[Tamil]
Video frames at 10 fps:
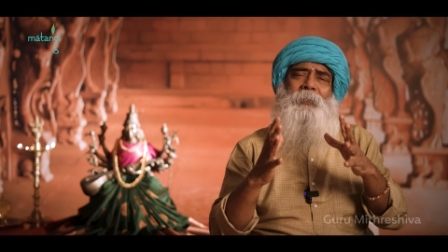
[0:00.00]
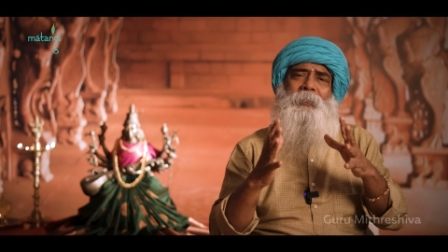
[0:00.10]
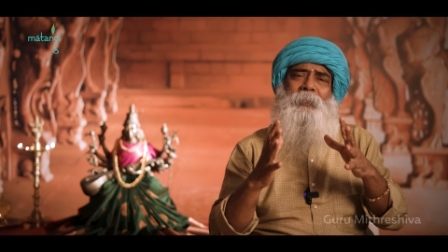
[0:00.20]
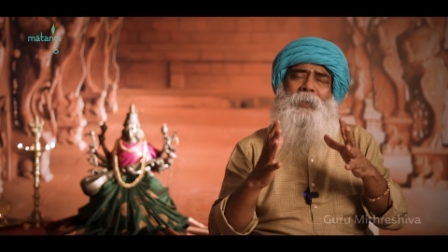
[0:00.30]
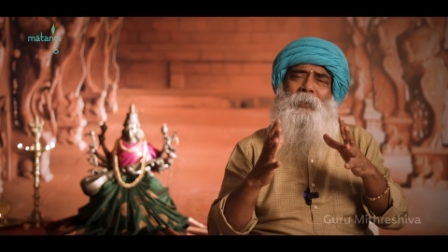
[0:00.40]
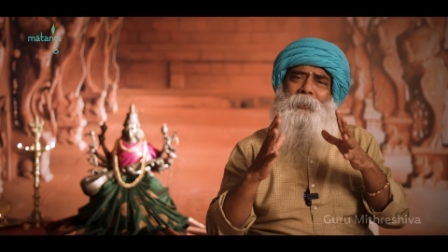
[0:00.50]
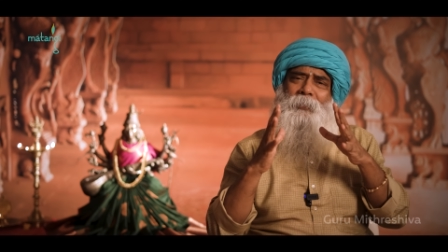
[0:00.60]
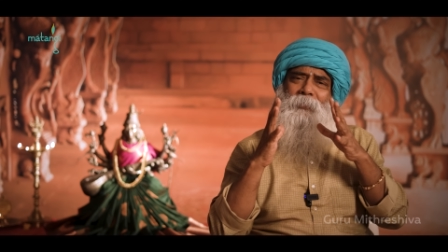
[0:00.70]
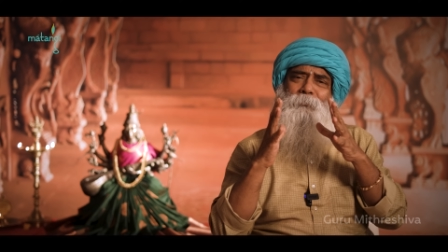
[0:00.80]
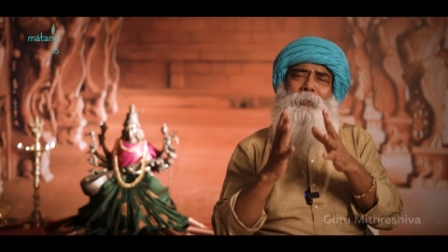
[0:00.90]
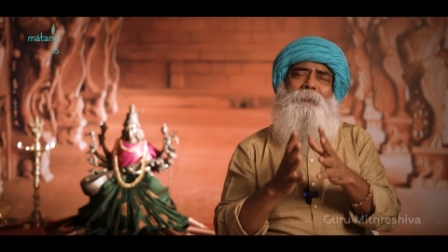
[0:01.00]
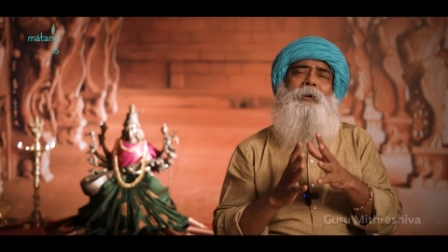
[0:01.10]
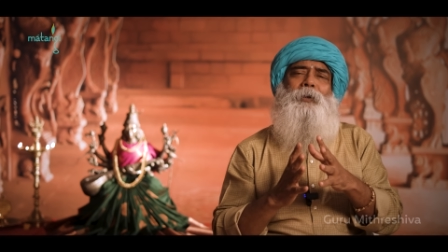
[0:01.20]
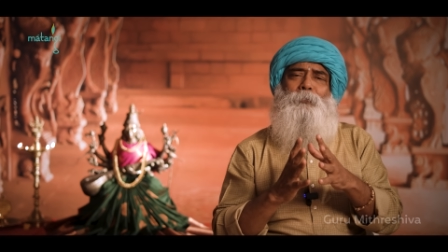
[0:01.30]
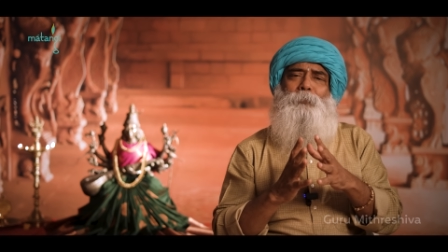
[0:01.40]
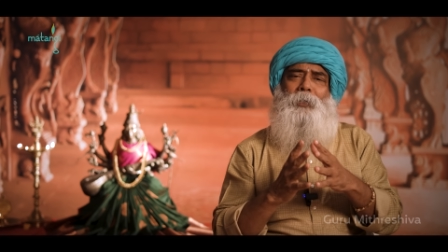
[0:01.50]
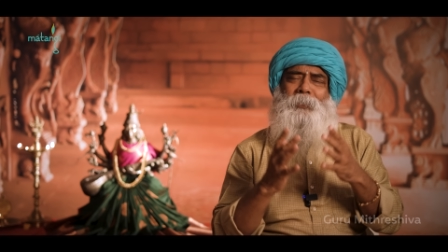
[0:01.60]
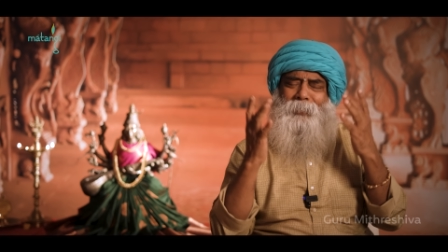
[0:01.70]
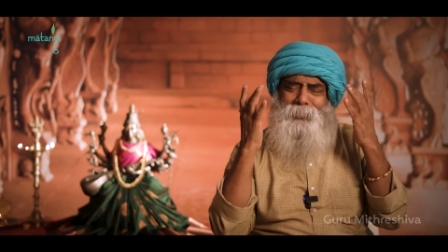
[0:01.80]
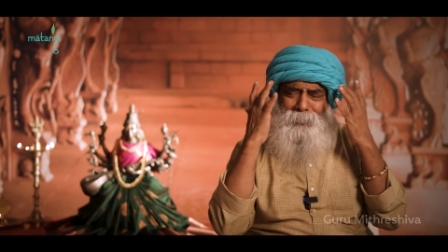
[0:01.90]
நீங்கள் ஆனந்தமாக வாழணும்னா
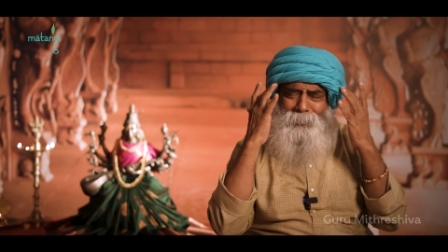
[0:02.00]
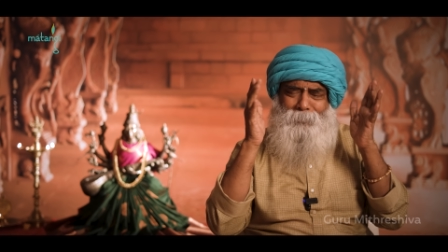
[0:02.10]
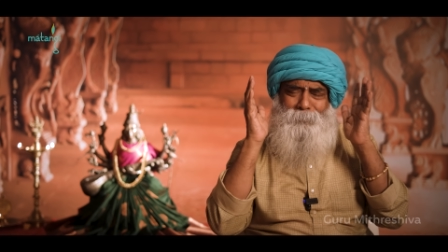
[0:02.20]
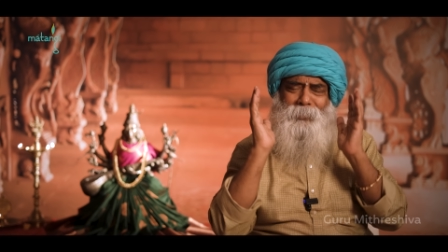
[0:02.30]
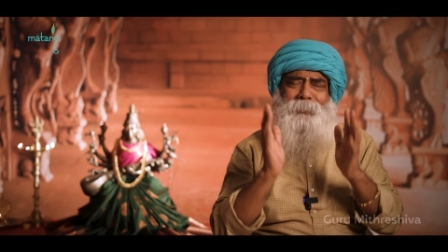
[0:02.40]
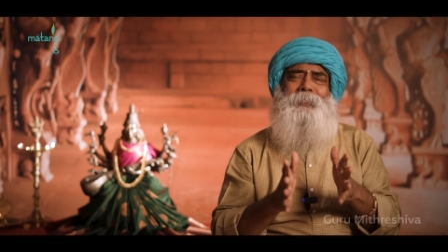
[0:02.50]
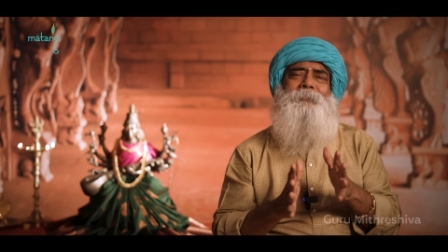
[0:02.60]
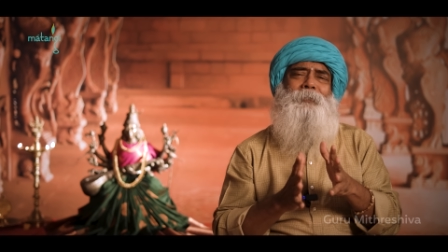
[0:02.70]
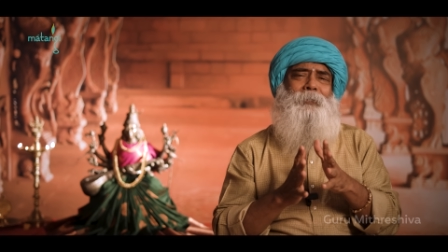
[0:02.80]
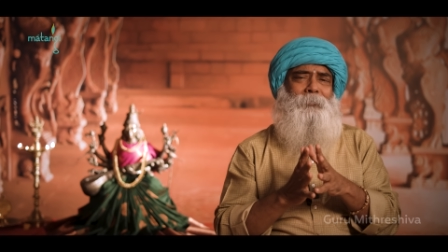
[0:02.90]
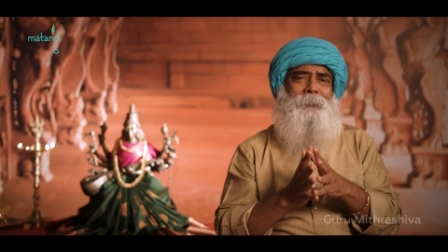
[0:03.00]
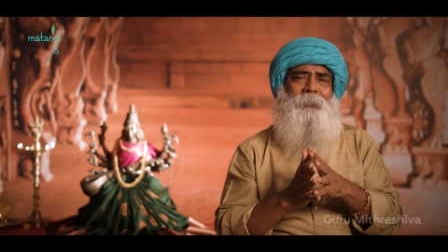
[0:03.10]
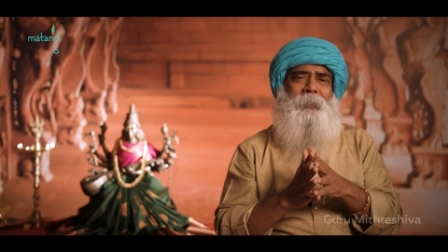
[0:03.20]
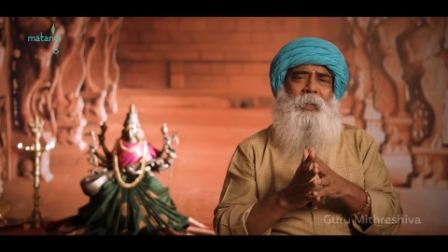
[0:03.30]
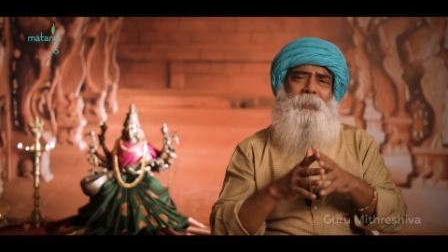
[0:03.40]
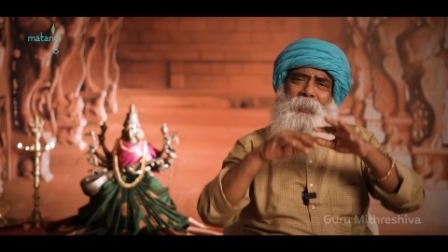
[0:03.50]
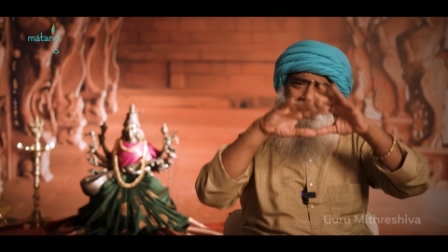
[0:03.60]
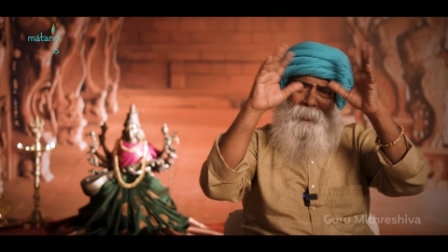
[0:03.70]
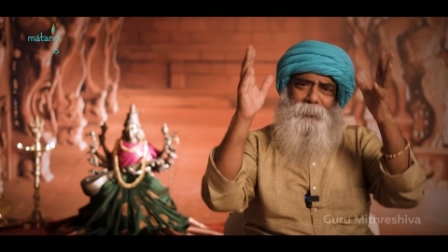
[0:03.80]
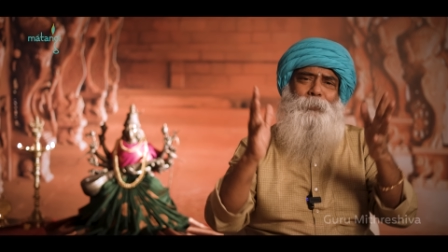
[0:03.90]
ஞானம் தான் சார் வேணும் அது
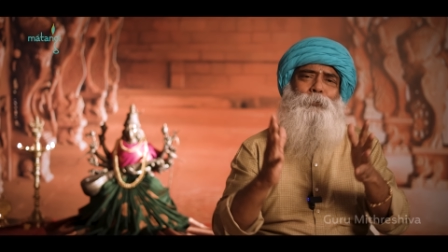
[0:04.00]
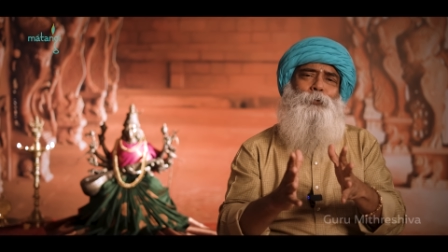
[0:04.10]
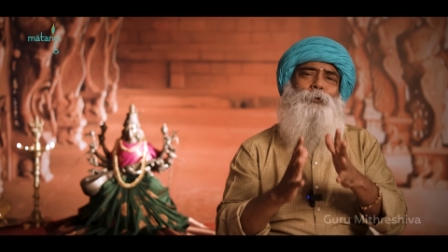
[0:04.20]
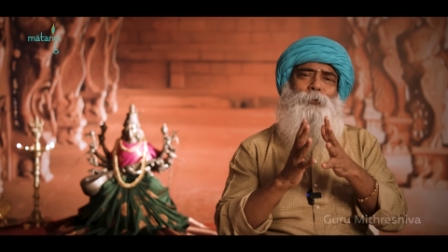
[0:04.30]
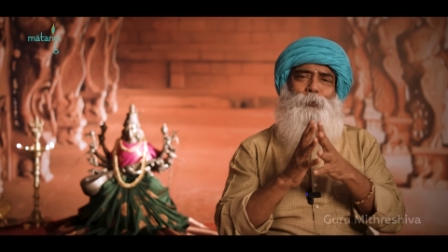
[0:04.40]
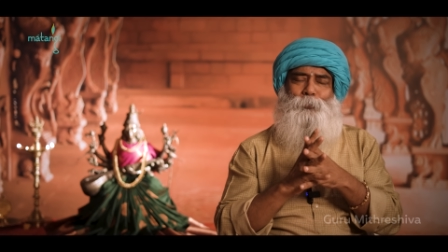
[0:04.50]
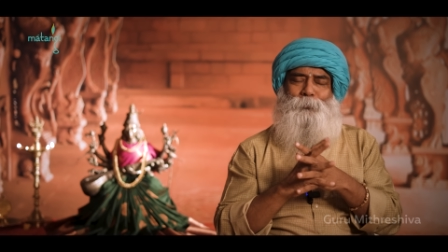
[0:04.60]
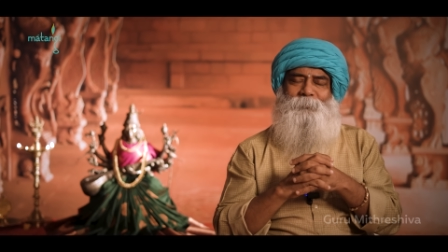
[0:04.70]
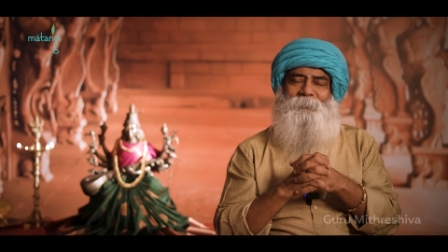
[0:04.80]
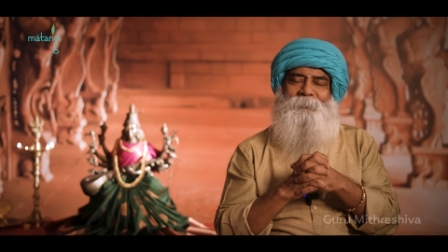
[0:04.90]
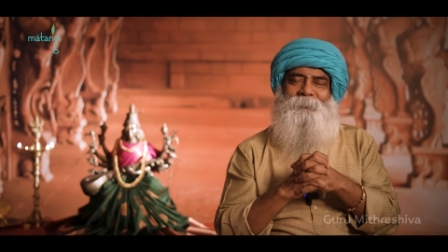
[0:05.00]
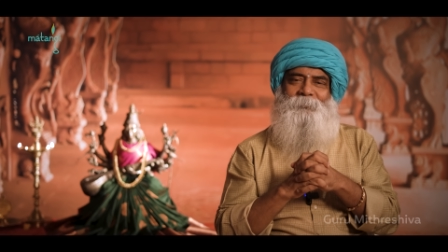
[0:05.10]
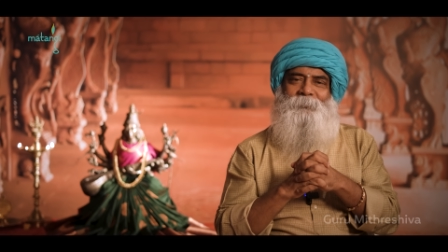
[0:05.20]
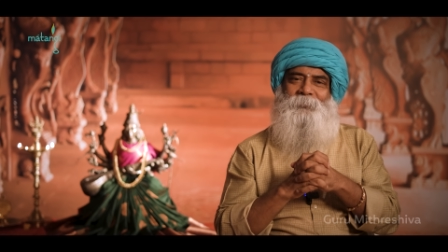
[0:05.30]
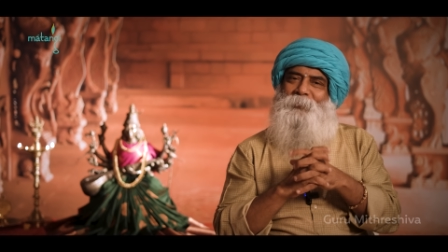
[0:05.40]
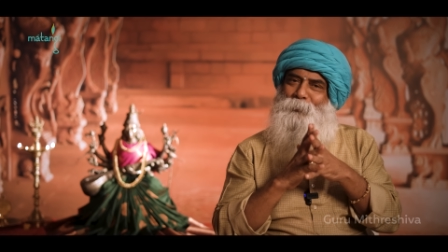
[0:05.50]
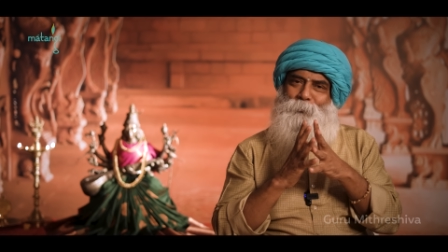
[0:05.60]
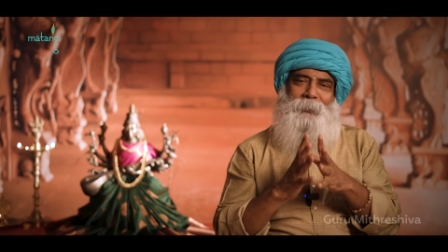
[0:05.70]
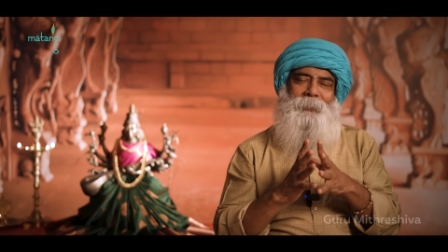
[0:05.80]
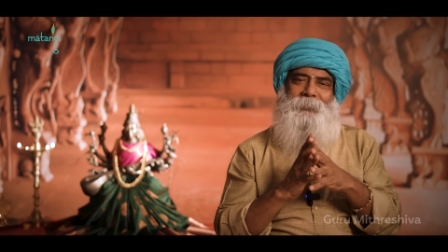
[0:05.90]
எல்லாத்தையும் கொண்டு வந்துடும்
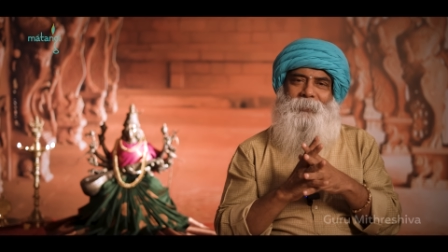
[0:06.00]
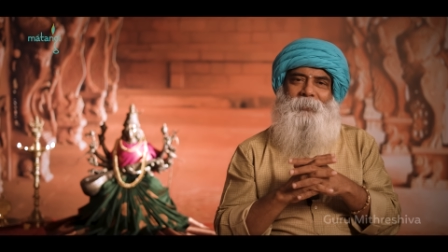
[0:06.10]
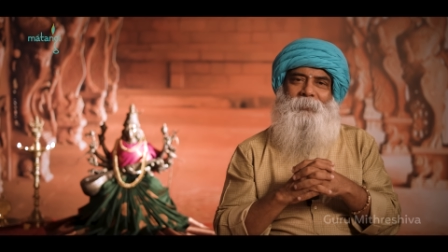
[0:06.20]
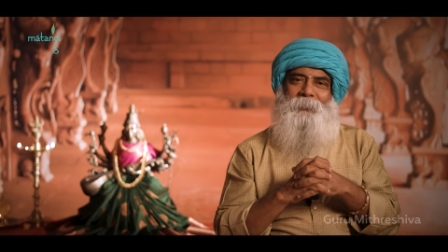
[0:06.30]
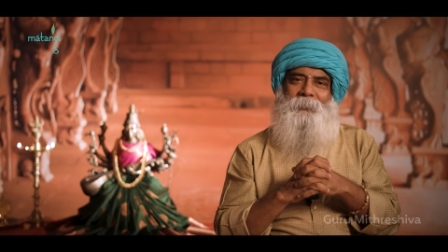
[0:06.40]
யூ அண்டர்ஸ்டாண்ட்